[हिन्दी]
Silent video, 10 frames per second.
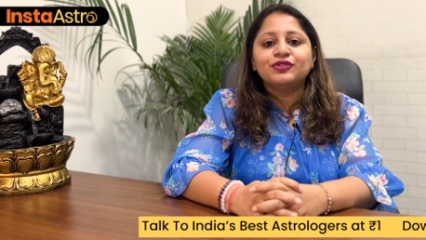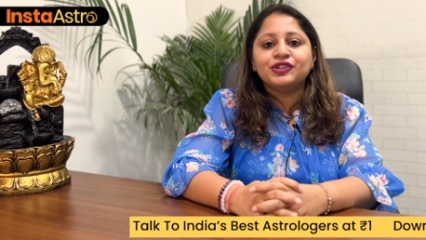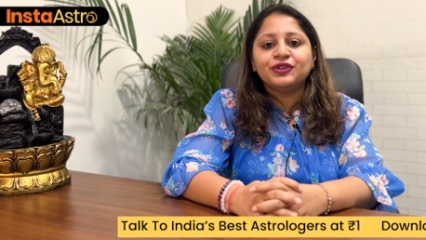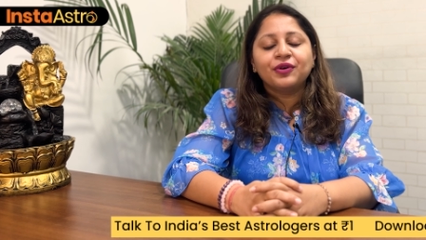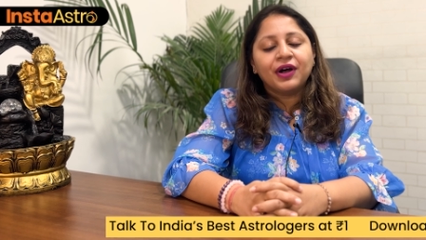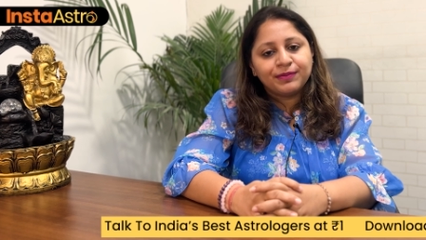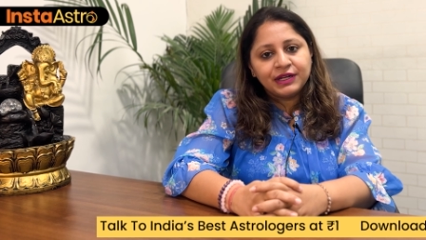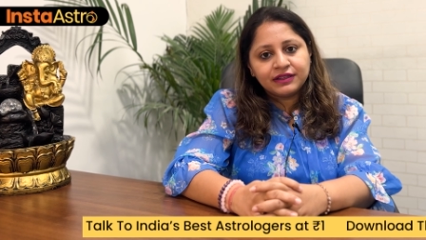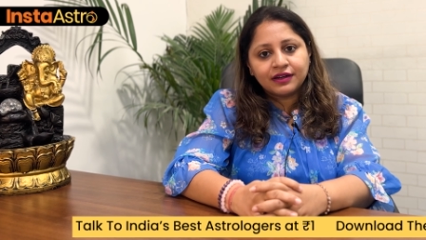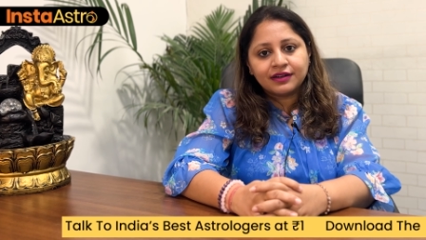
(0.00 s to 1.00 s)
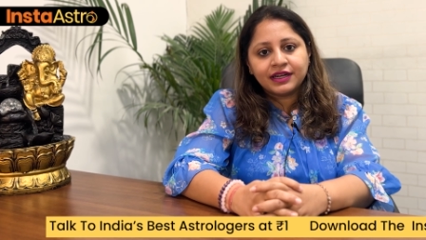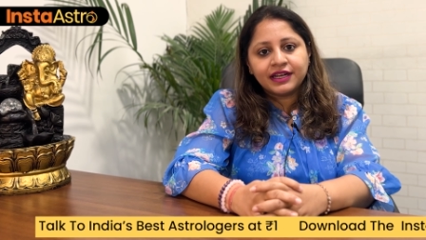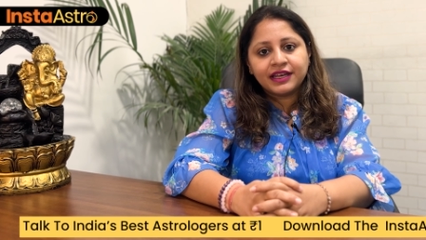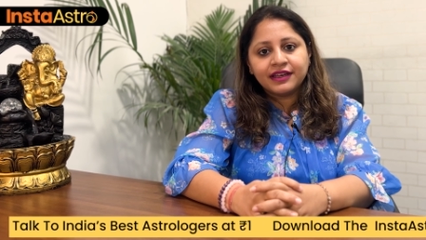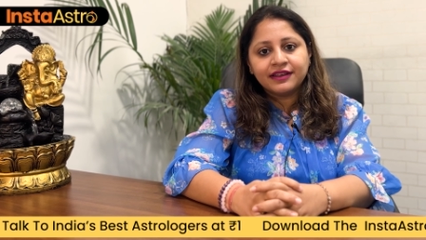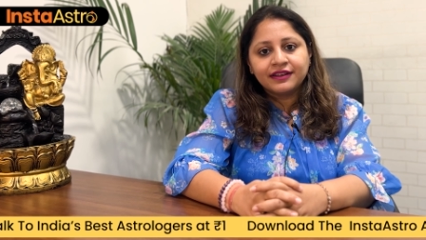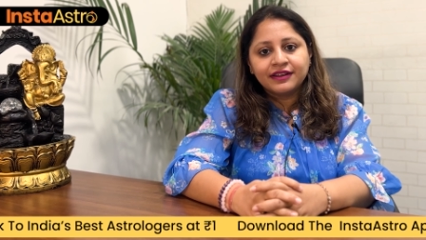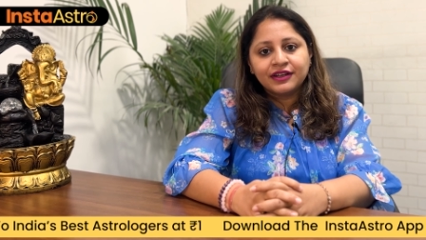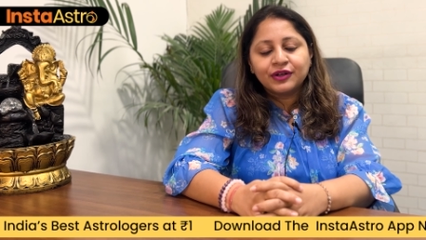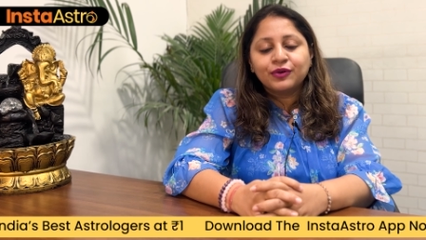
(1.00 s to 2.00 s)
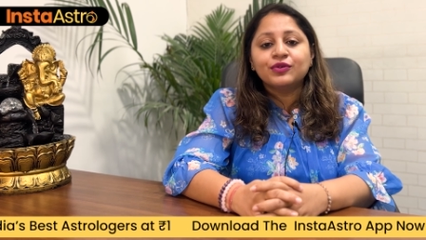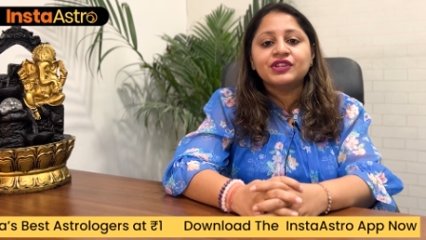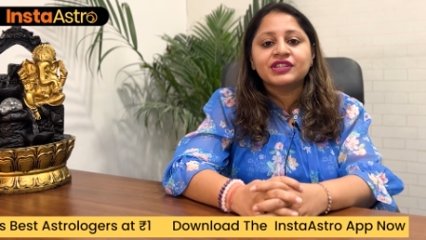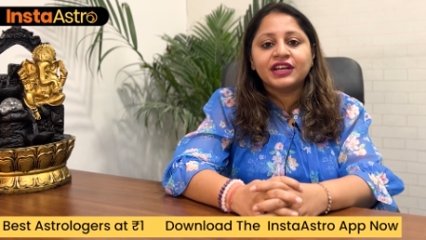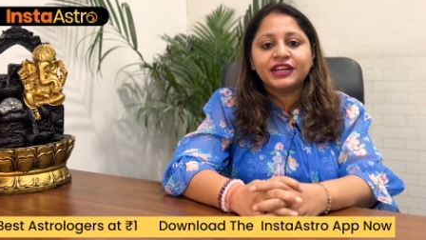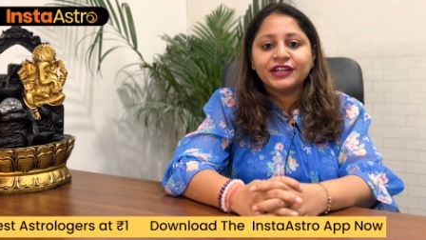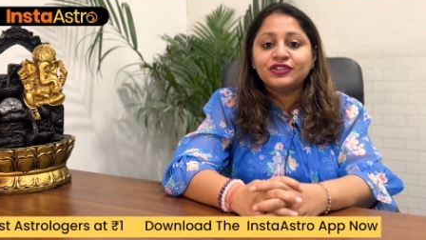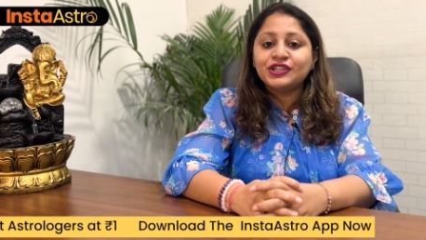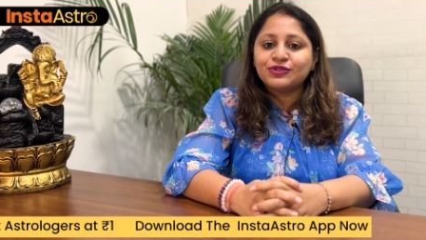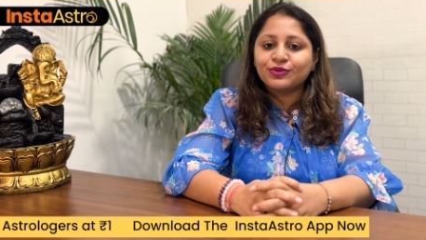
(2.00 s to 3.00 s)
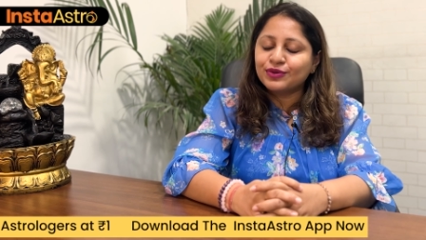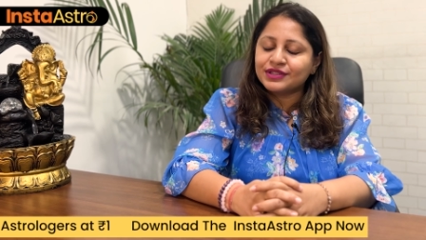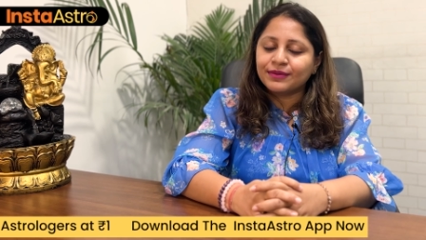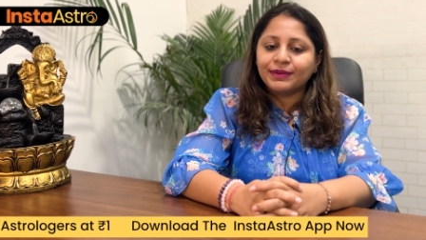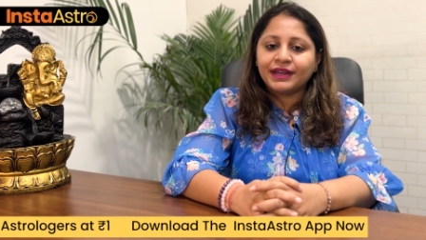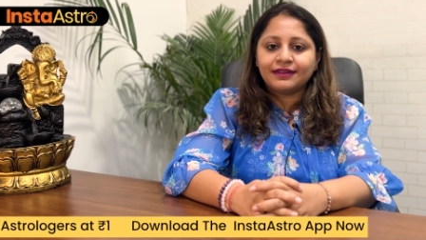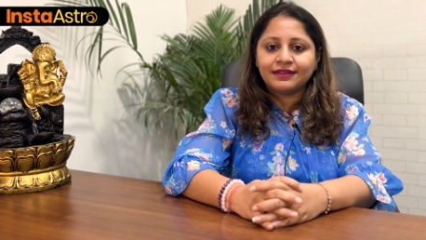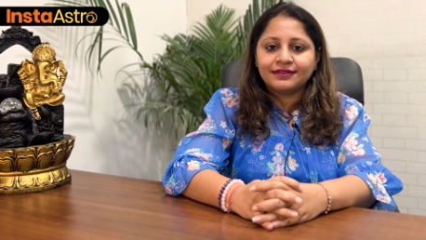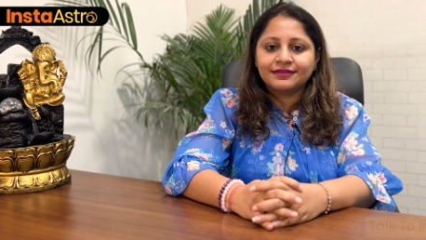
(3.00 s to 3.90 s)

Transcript: खुशी को अपने तक रखें कोशिश करें कि चीज़ों को समेटे